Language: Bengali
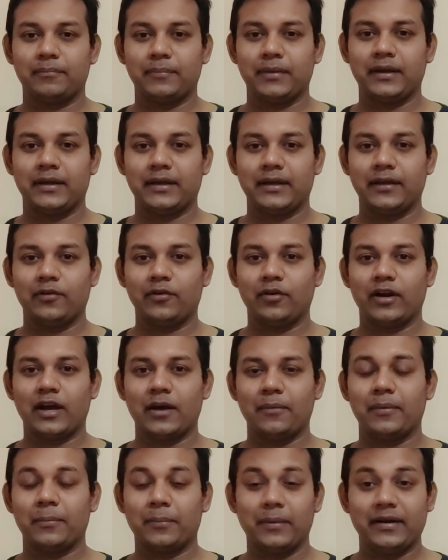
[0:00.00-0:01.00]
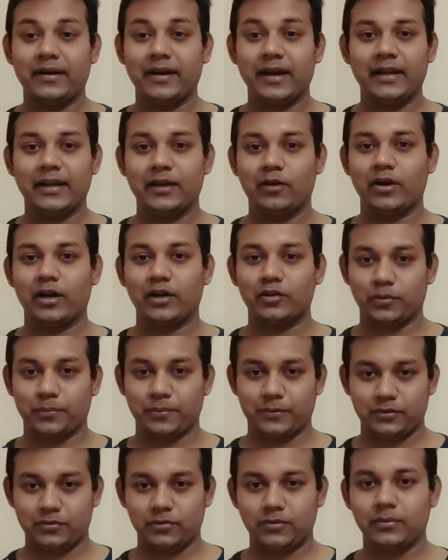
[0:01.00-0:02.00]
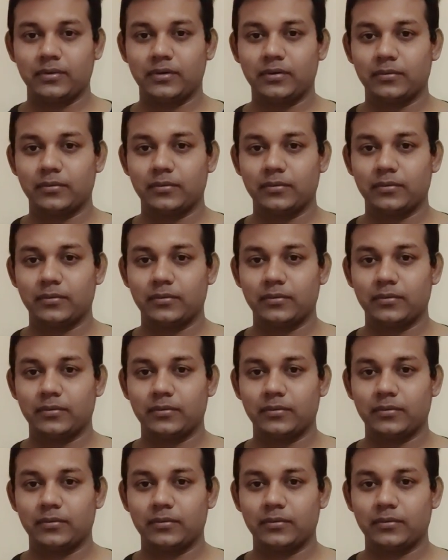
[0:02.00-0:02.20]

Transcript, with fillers: বিক্রি করা বা মানে রেডি করা সব কিছু